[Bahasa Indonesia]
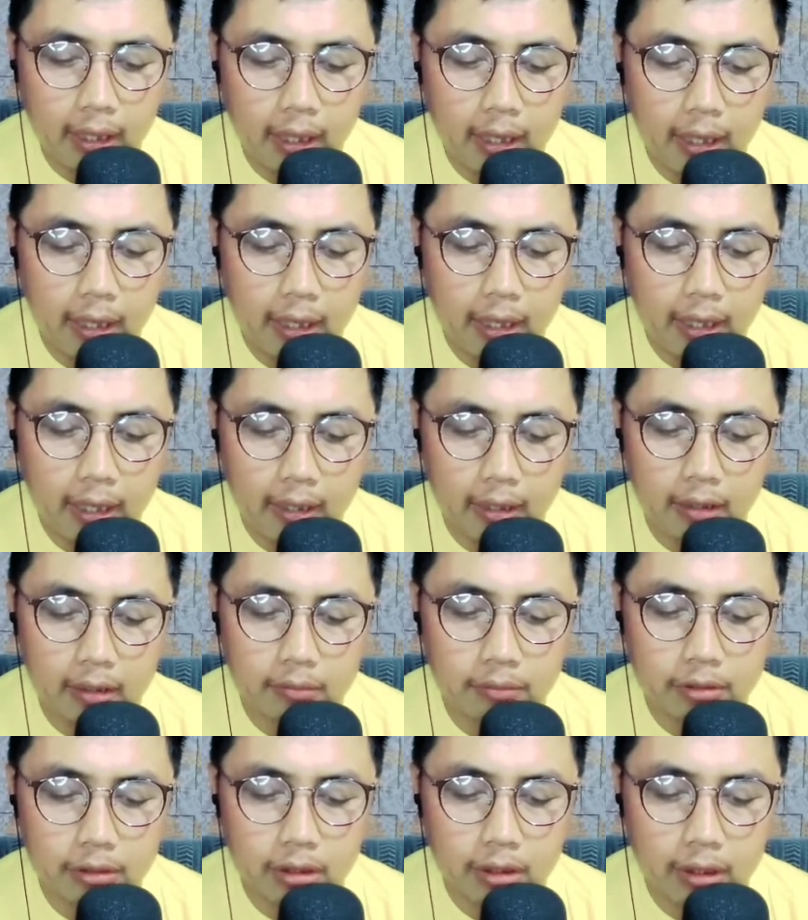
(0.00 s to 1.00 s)
ka
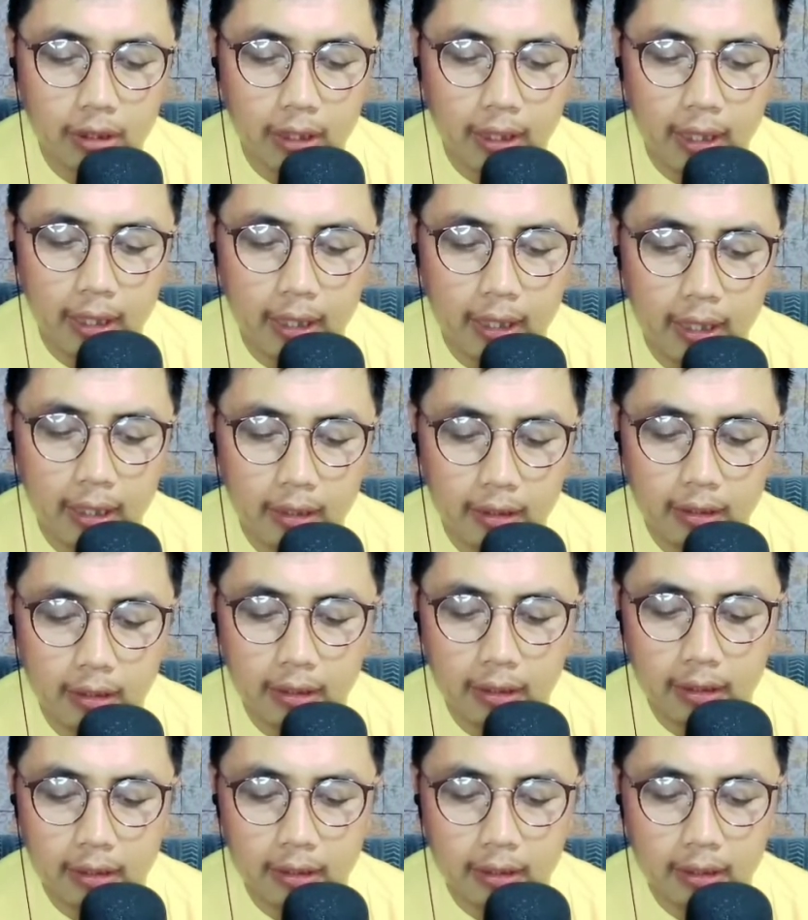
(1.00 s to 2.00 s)
saya ka
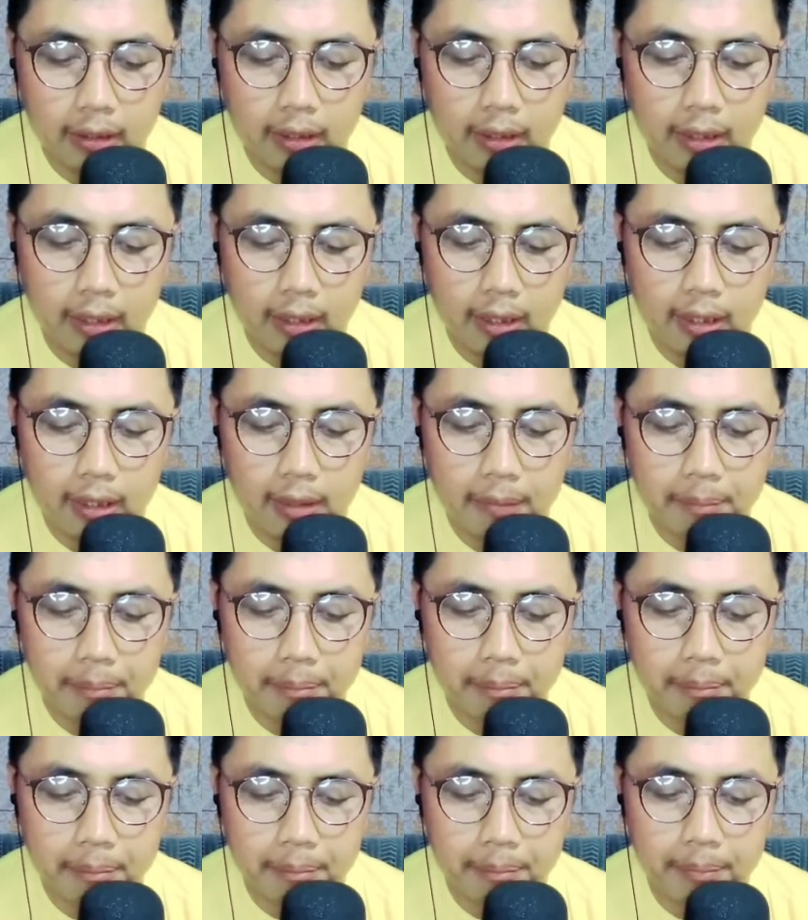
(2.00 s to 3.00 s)

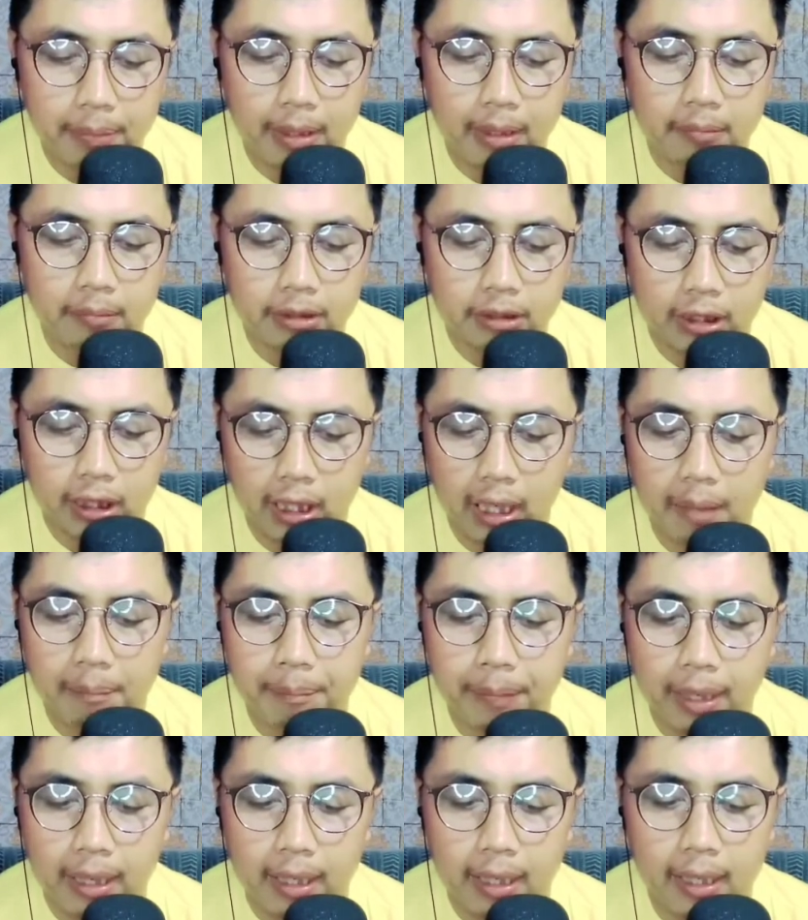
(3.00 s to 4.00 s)
kapal mas saya
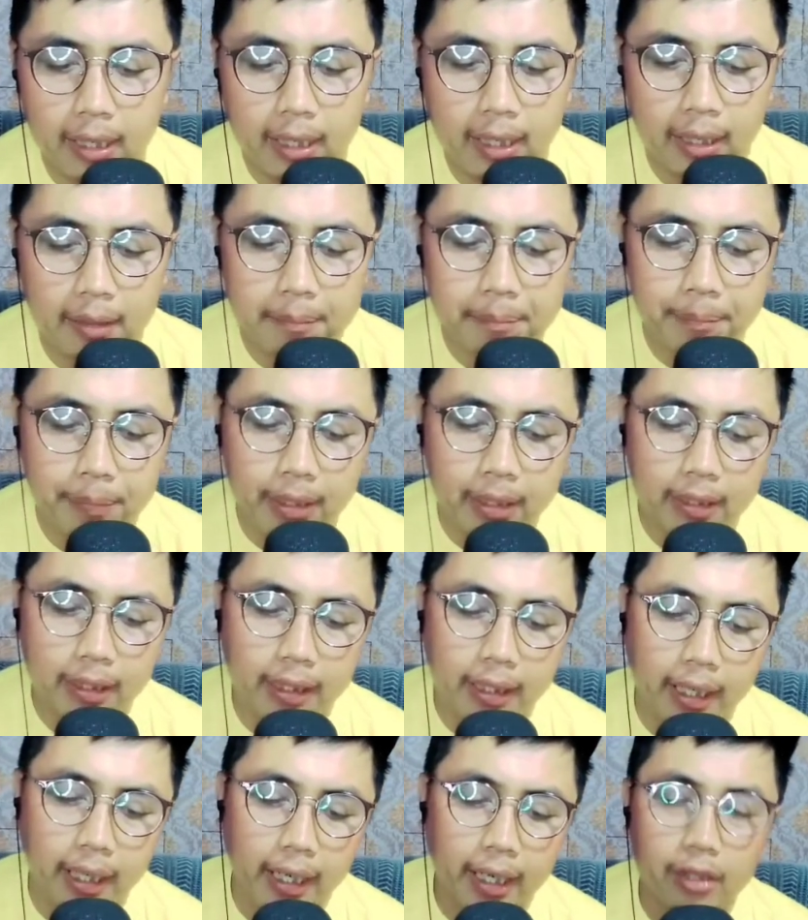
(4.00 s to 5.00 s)
kapal
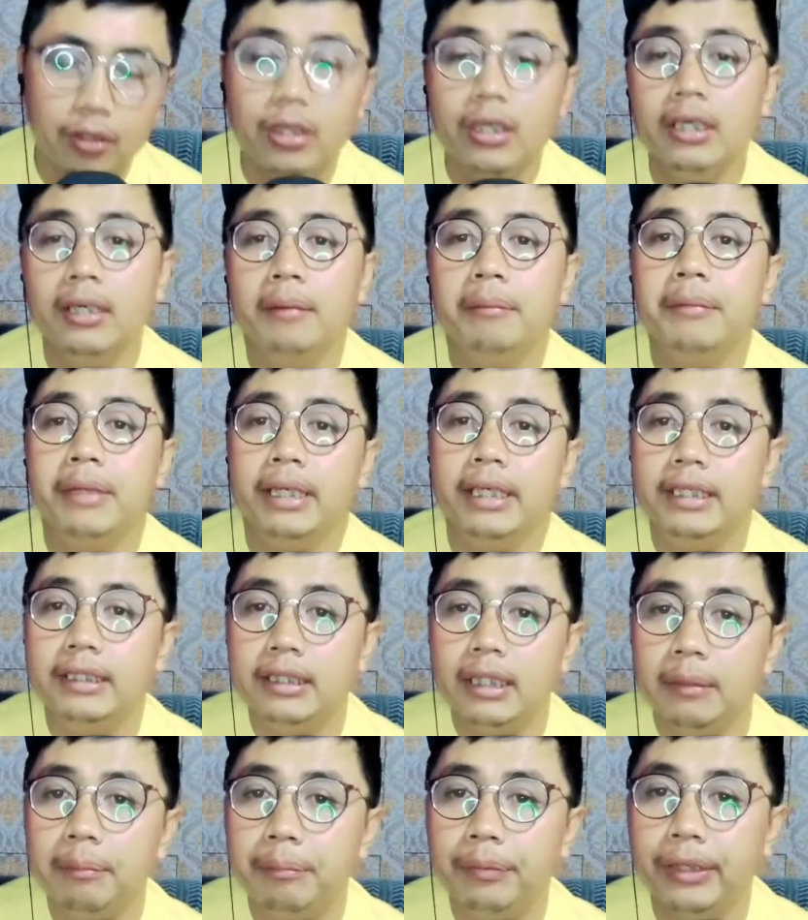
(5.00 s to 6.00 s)
keru
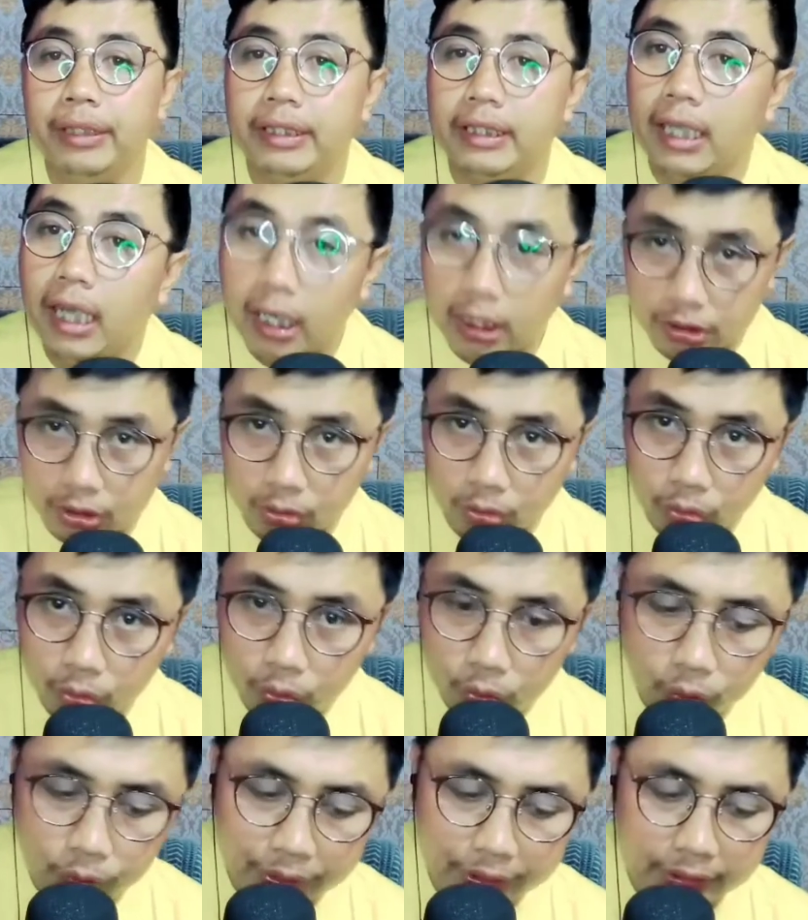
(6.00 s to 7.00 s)
easy peasy
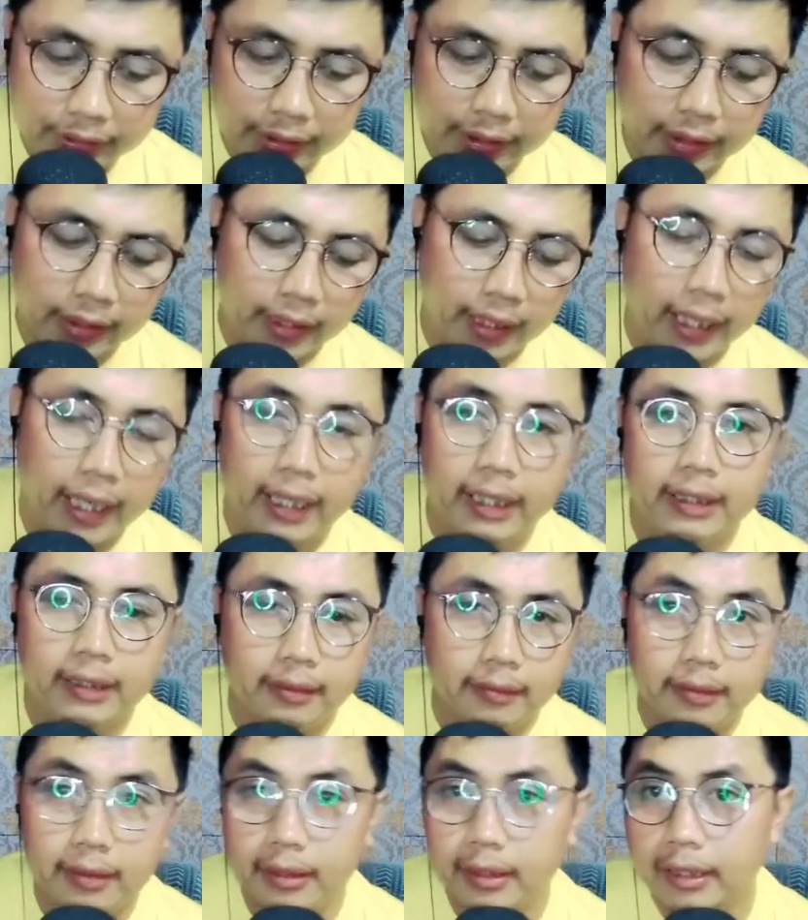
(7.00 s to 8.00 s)
squishy neck
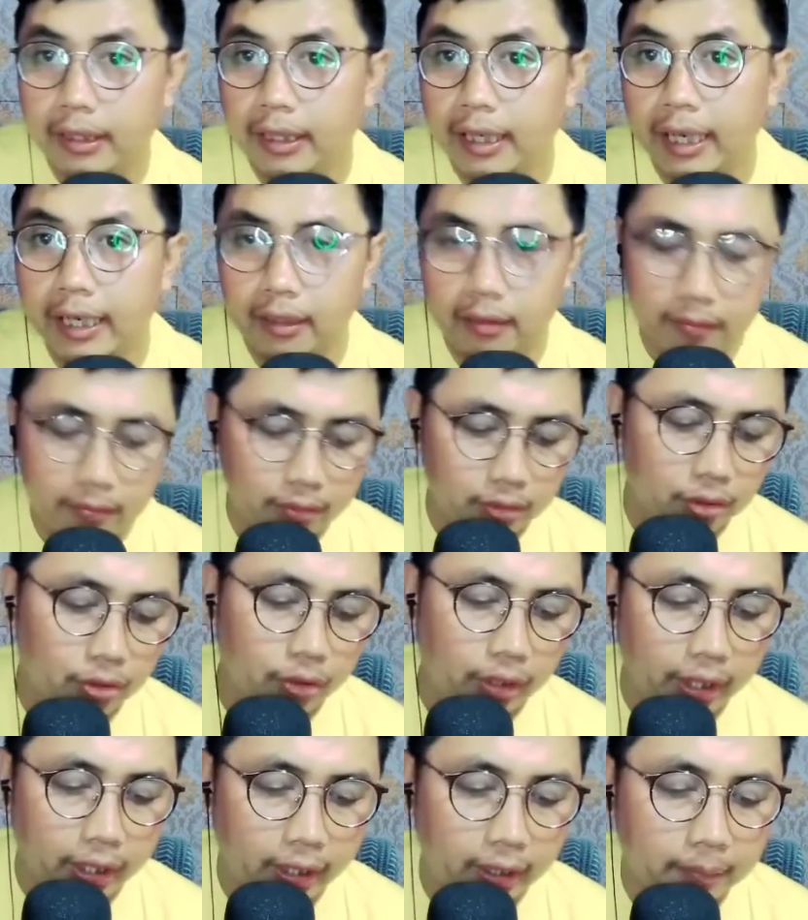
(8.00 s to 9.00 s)
neck
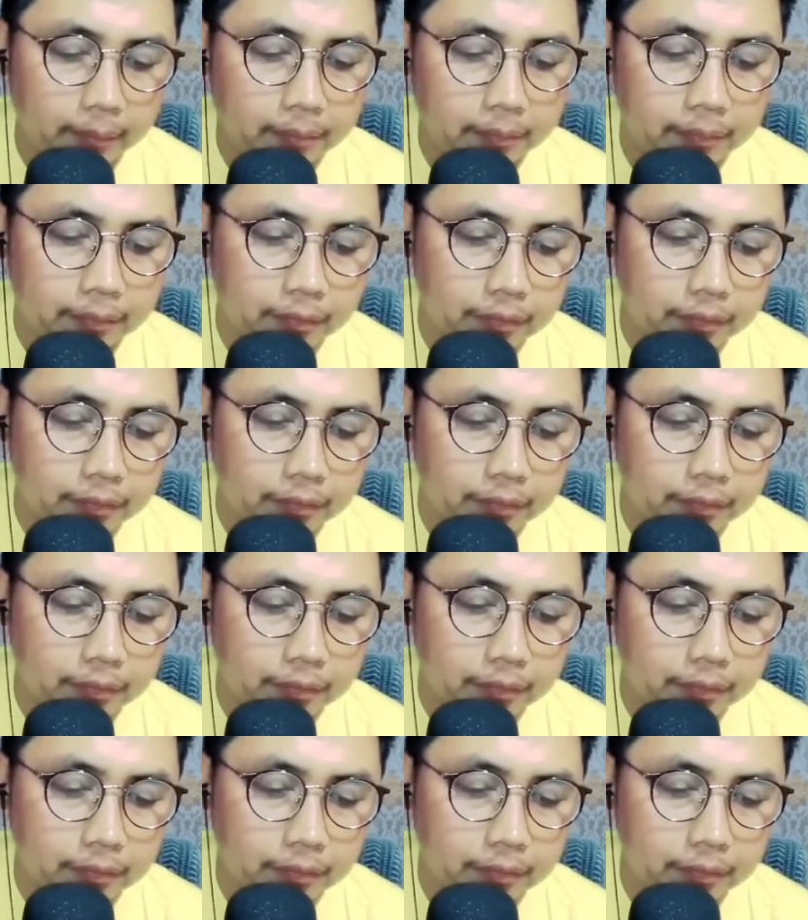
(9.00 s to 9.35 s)
oke okay